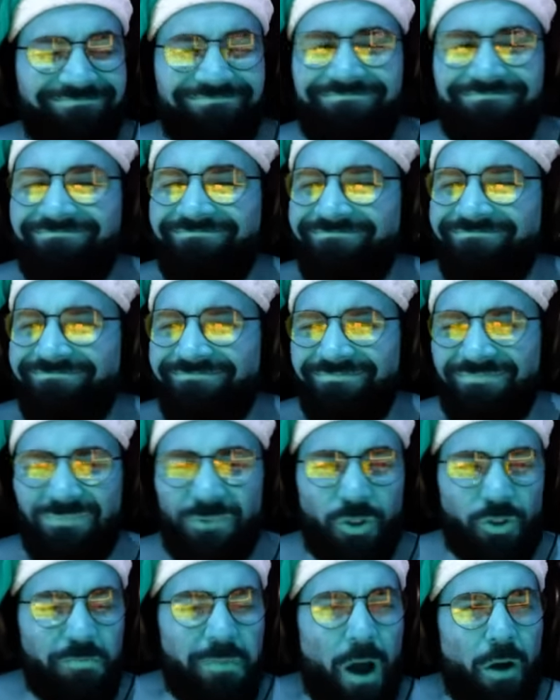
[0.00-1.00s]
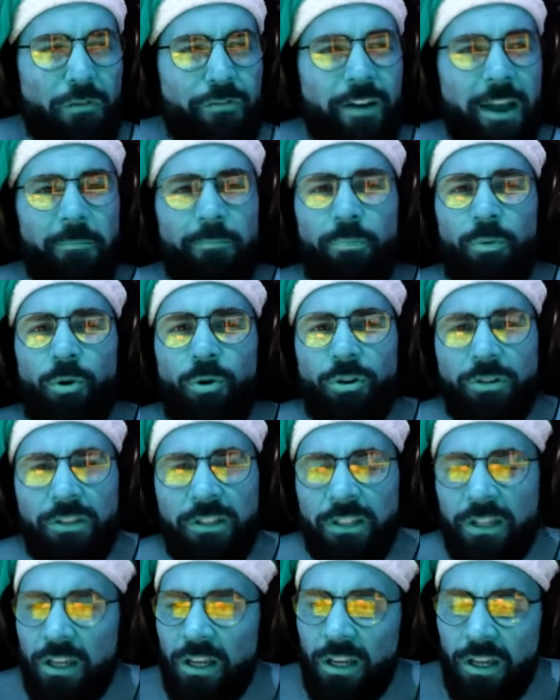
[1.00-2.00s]
hum, uns baús vai
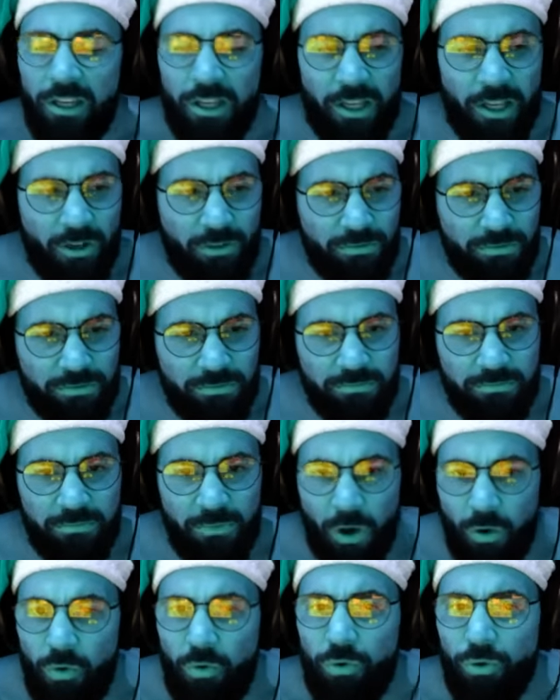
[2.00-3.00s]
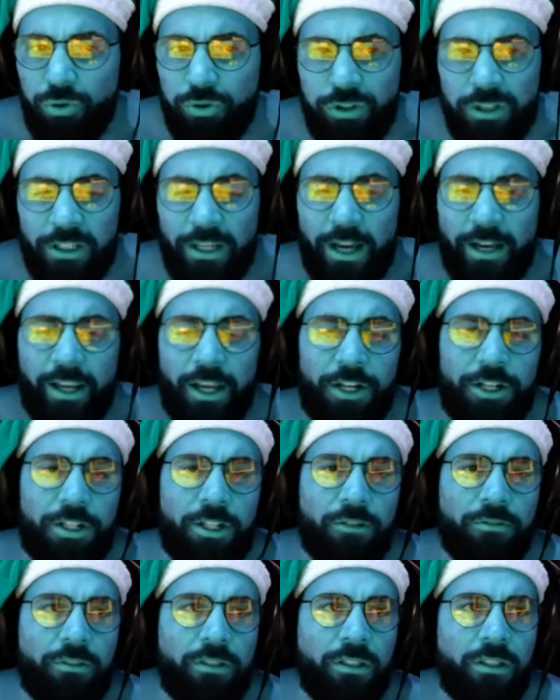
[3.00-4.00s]
podre. Eu não curti a
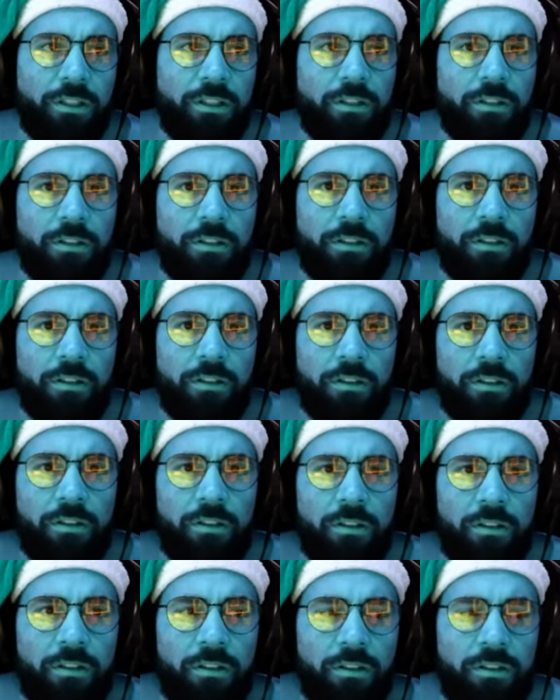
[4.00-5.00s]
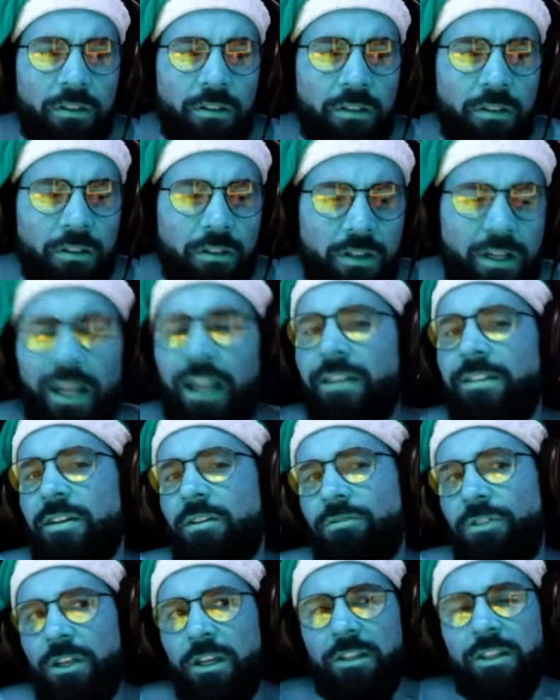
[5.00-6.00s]
questão de, de,
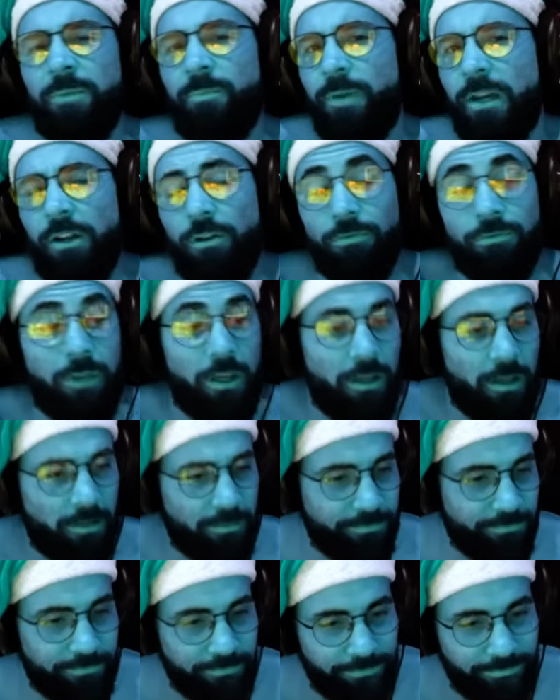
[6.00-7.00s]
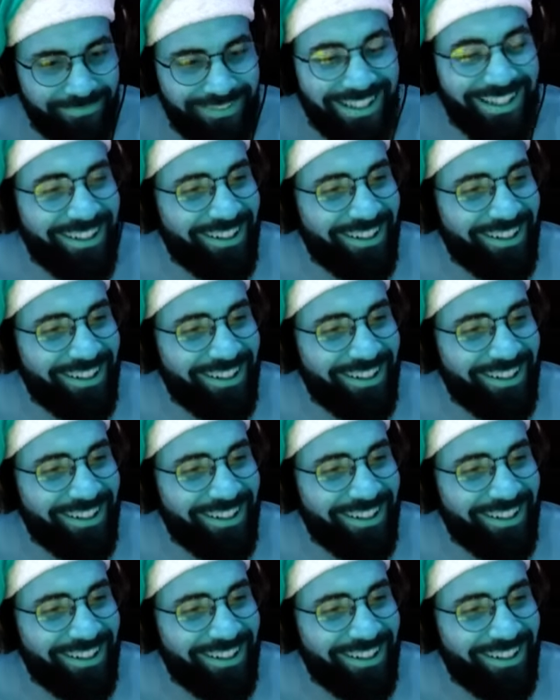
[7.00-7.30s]
criação de item, porque não tem, né? eu,